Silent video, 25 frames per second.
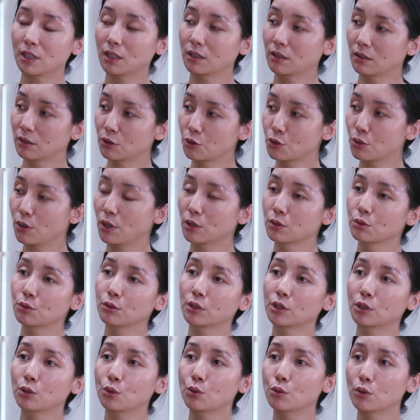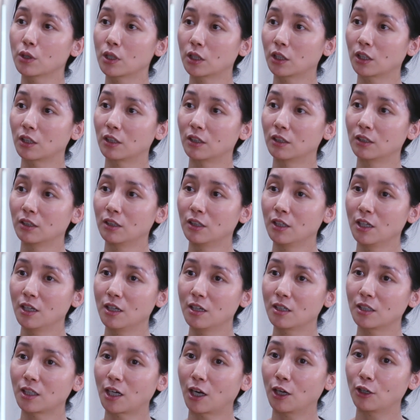这个创作的过程，
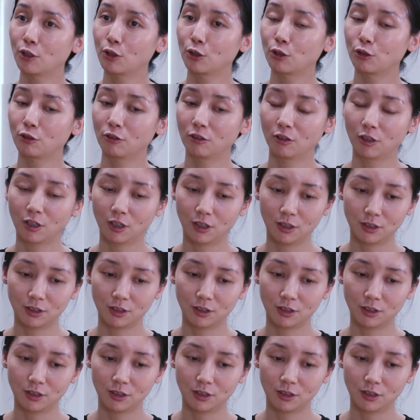然后